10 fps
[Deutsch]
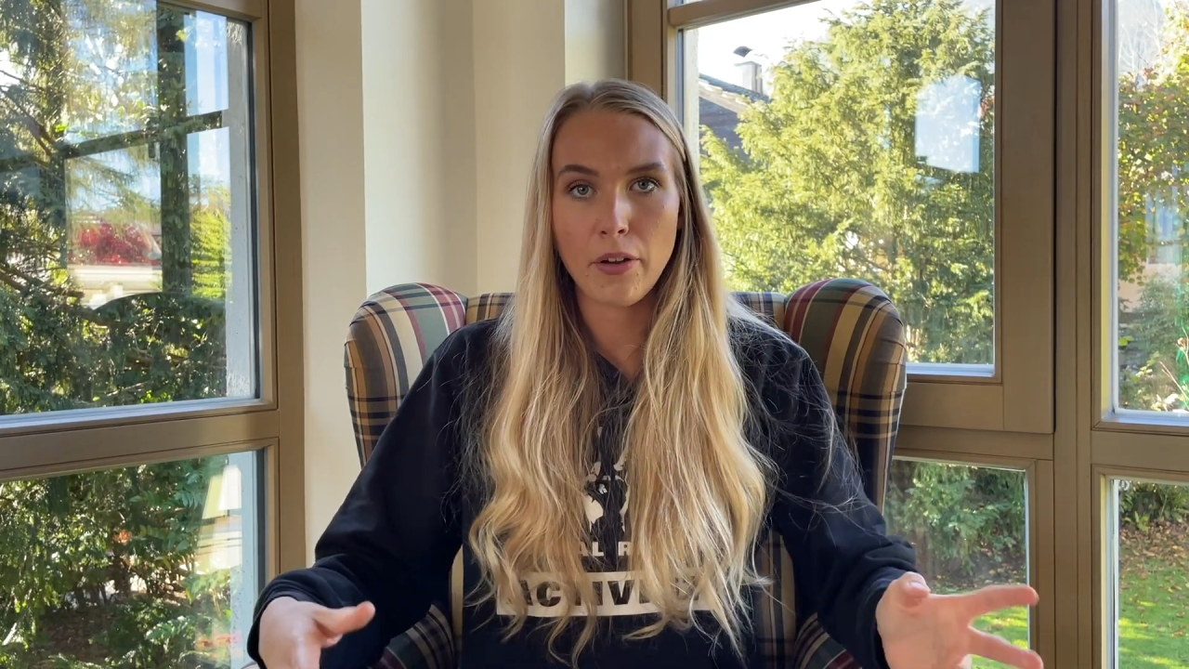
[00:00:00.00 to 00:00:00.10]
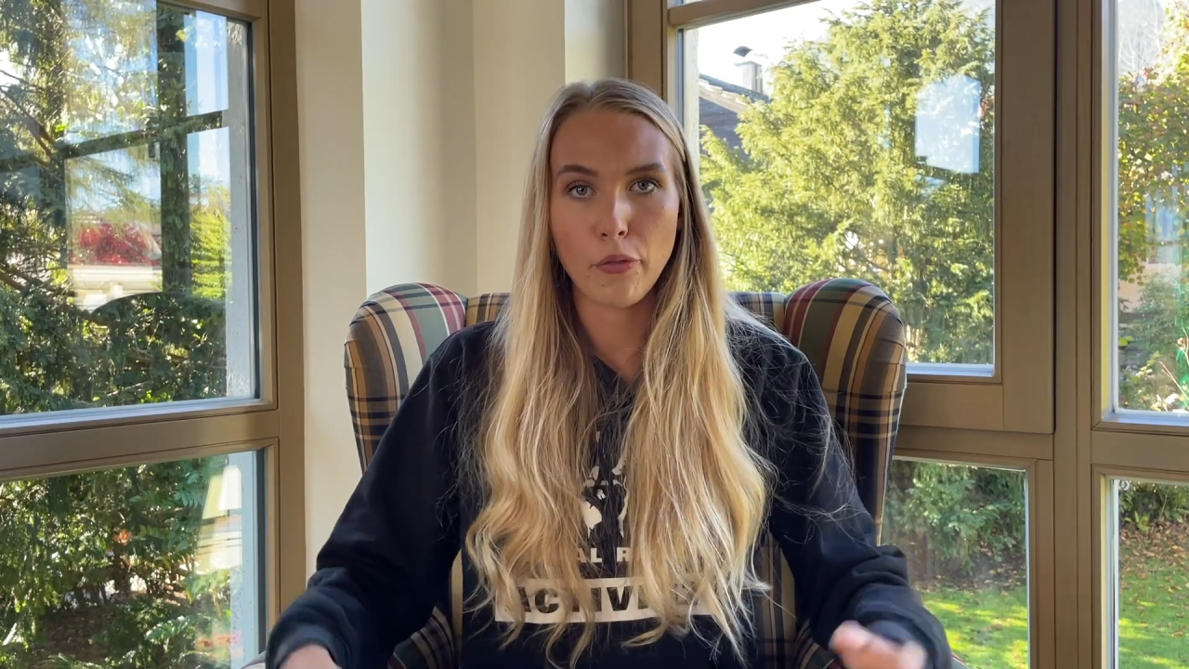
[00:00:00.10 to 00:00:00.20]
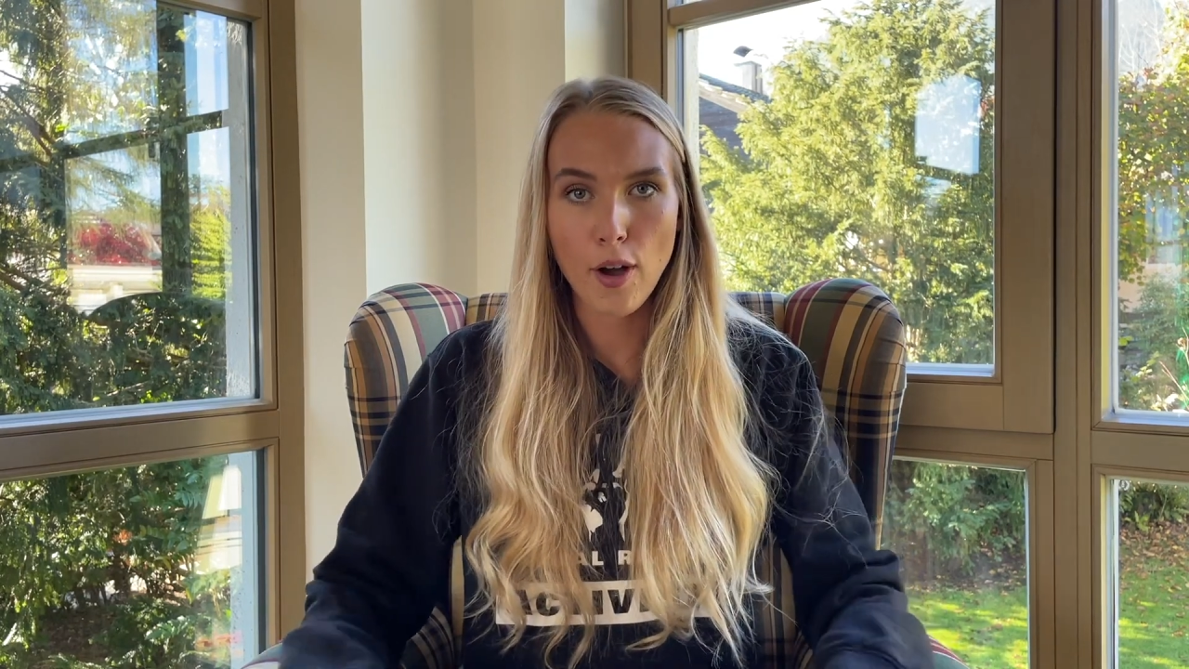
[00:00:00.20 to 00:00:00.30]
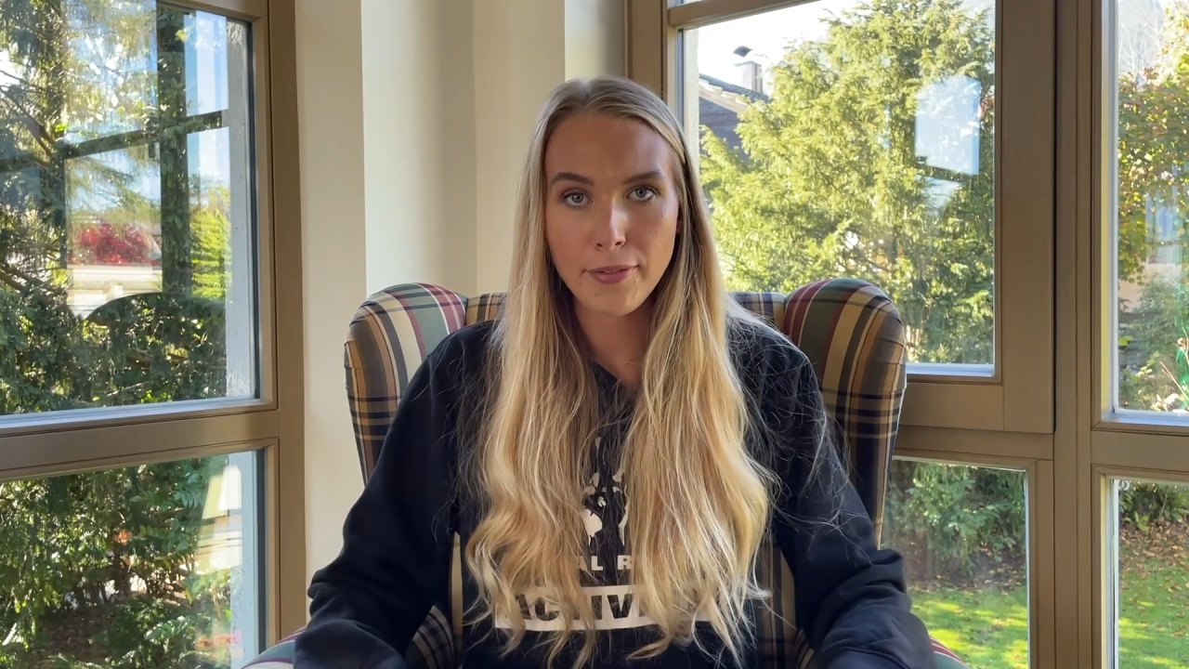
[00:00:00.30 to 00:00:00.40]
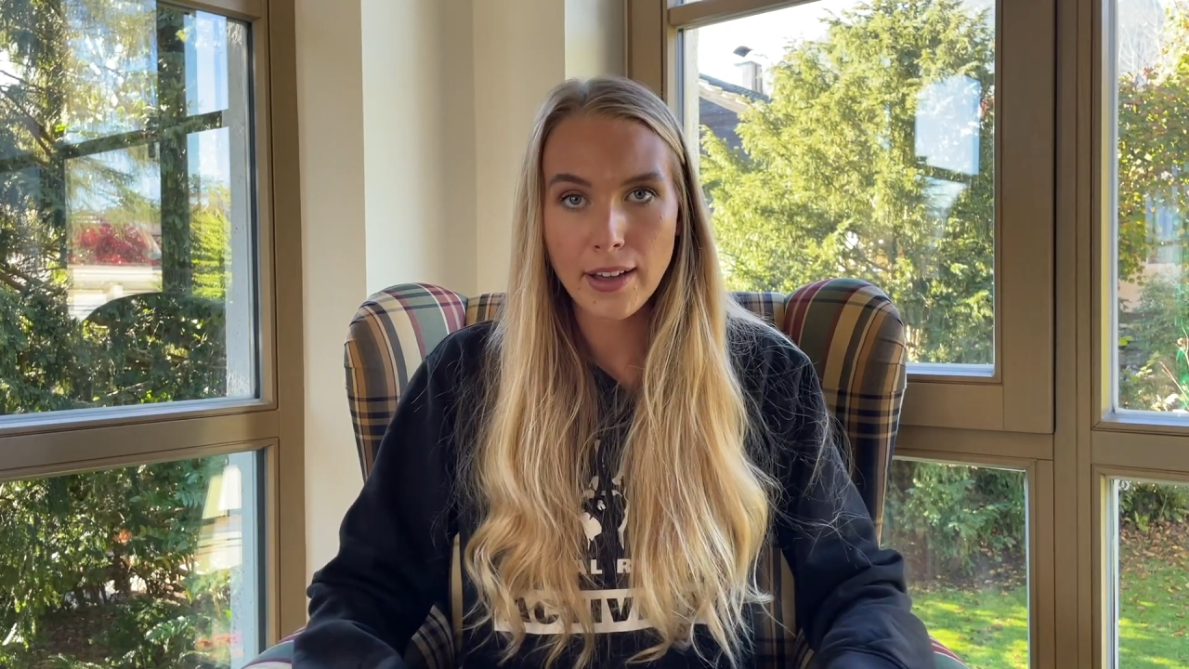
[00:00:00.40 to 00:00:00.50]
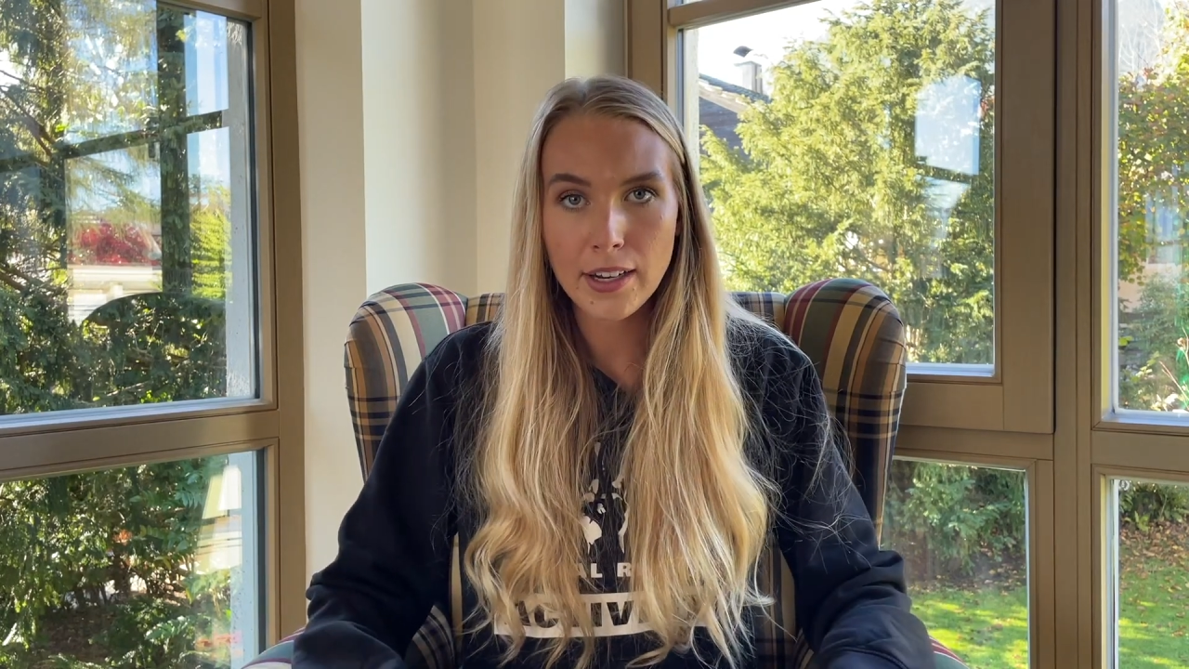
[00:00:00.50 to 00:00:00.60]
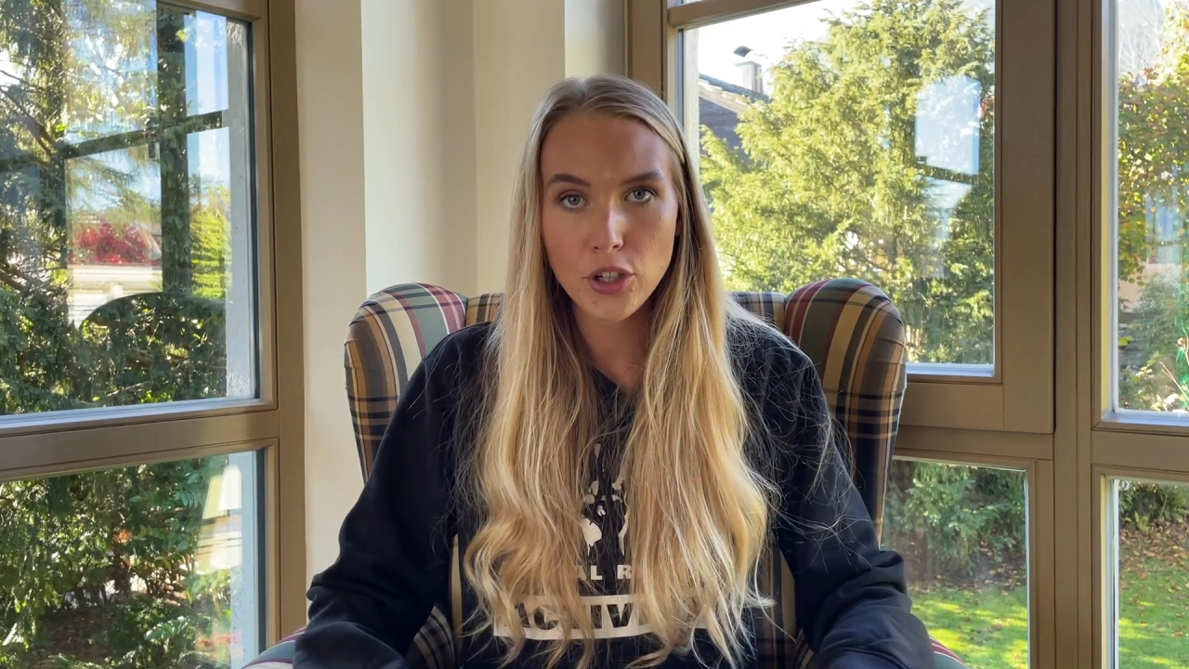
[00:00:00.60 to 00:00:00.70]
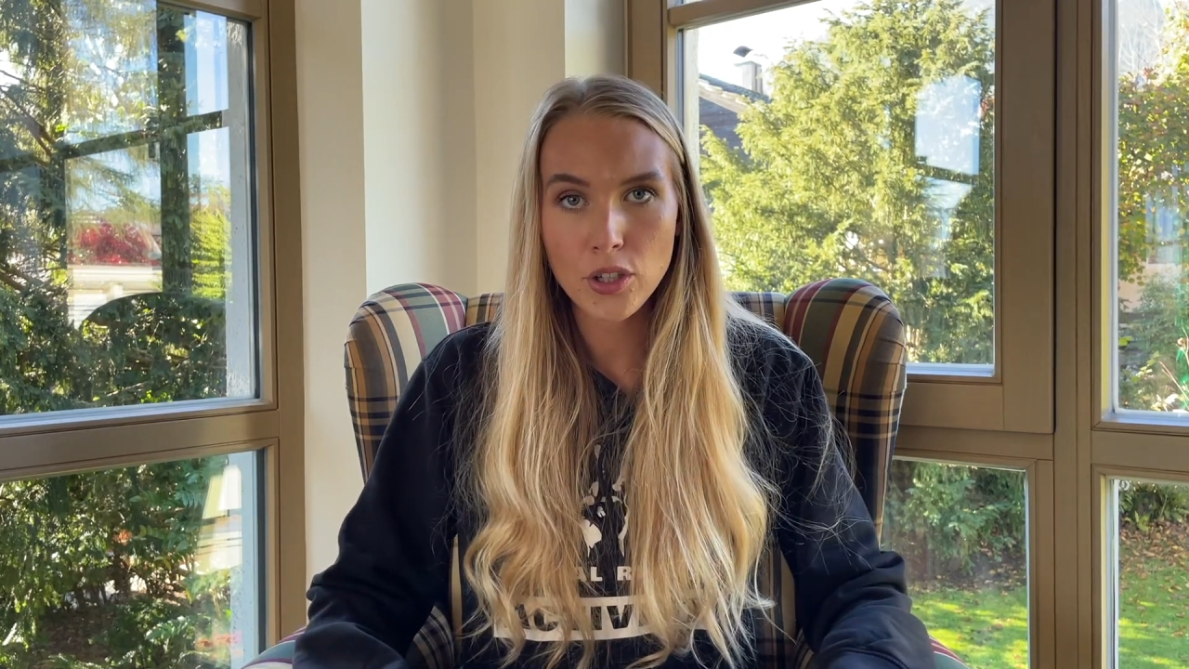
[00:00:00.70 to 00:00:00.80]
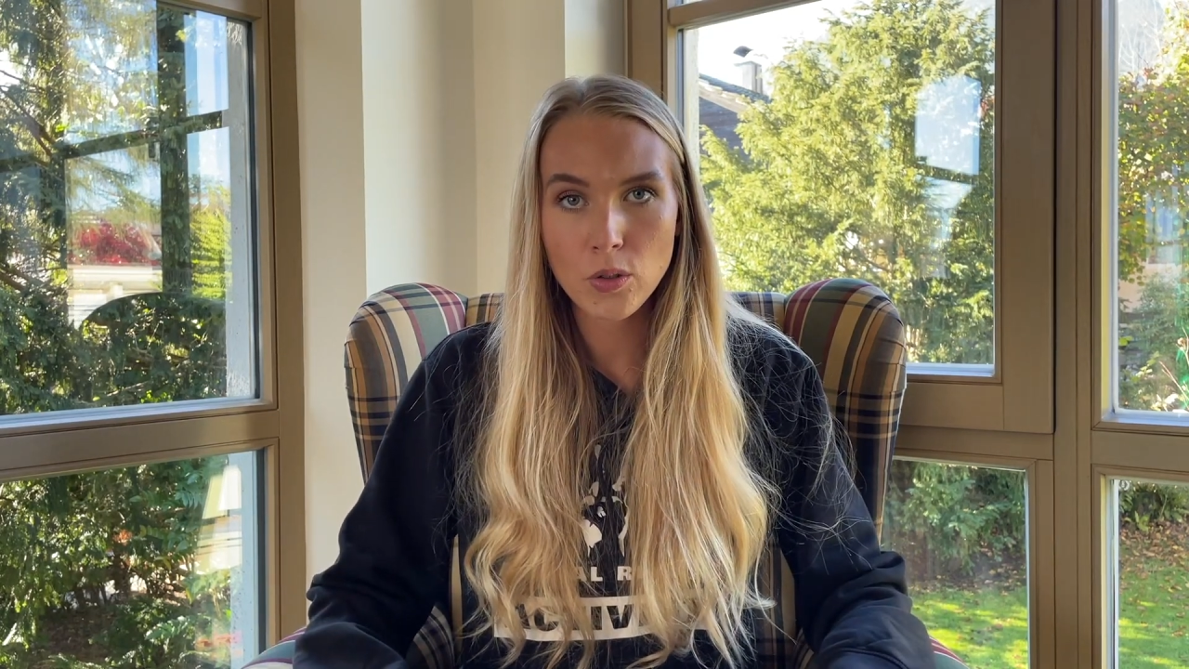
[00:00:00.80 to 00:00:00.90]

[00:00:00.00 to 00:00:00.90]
Vorfahren schon